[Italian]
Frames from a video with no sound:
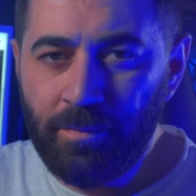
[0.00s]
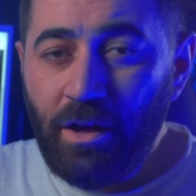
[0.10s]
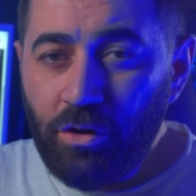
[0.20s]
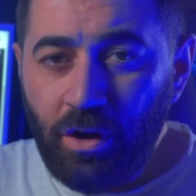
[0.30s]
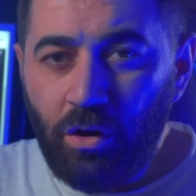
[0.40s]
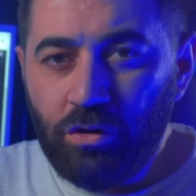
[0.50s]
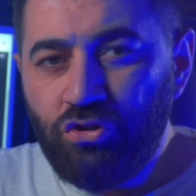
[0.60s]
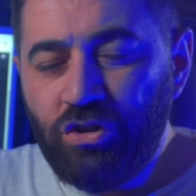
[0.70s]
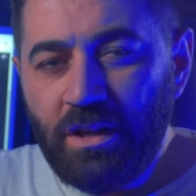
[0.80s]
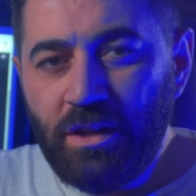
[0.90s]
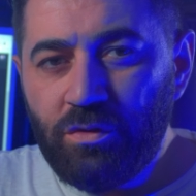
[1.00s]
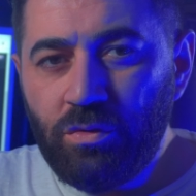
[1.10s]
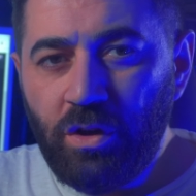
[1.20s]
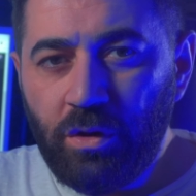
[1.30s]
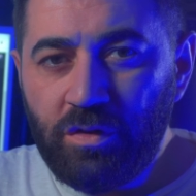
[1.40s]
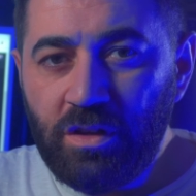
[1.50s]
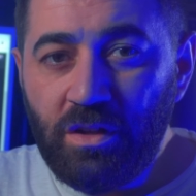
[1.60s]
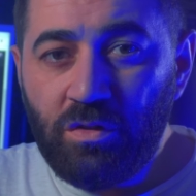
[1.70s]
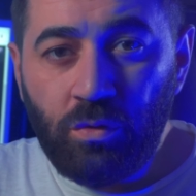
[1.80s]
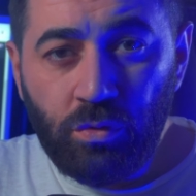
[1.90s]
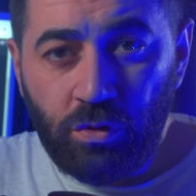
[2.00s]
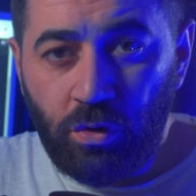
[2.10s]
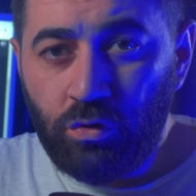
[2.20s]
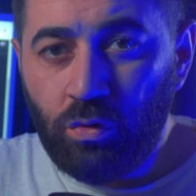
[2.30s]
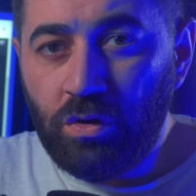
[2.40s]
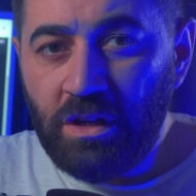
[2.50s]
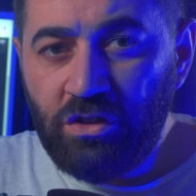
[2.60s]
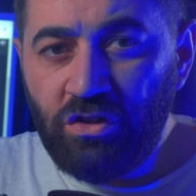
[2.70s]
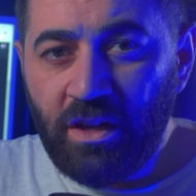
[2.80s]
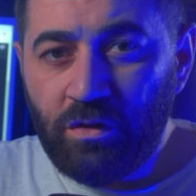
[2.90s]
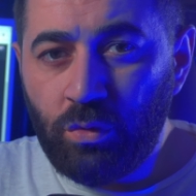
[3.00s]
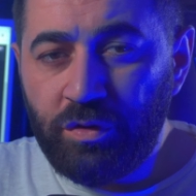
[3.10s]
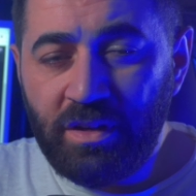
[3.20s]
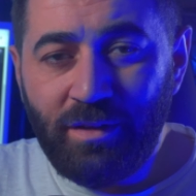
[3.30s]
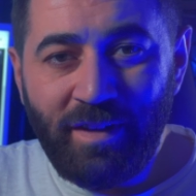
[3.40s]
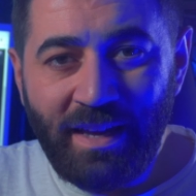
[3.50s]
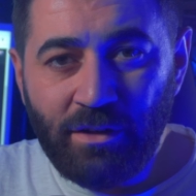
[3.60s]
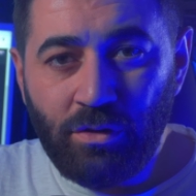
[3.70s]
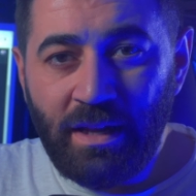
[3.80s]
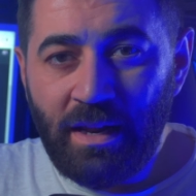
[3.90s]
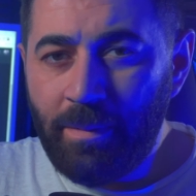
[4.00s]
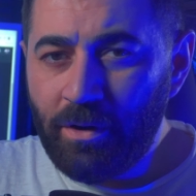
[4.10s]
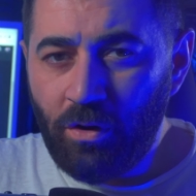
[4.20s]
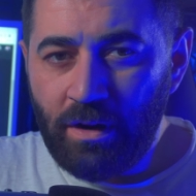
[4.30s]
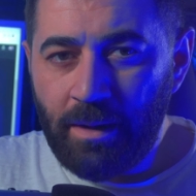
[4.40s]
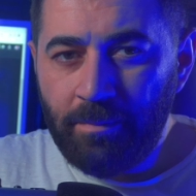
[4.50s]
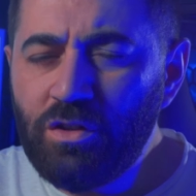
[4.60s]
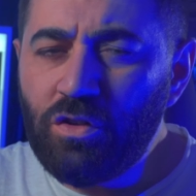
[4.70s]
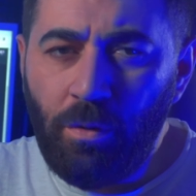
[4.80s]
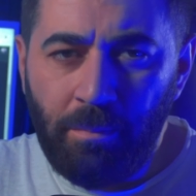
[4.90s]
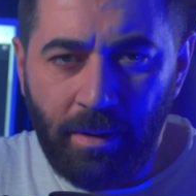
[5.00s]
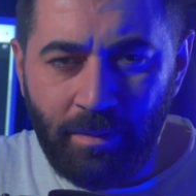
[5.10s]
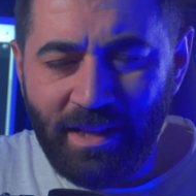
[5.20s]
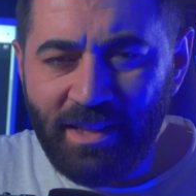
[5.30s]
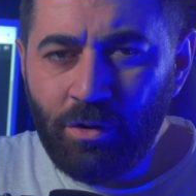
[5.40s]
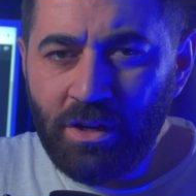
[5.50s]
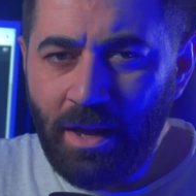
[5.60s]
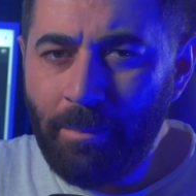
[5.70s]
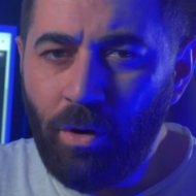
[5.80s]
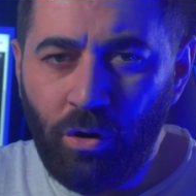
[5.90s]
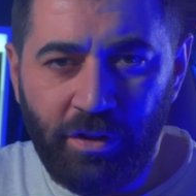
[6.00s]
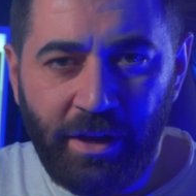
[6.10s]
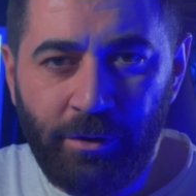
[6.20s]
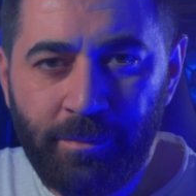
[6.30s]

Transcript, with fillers: Ancora oggi gli studiosi discutono sull'origine e sul significato della parola, insomma le teorie abbondano.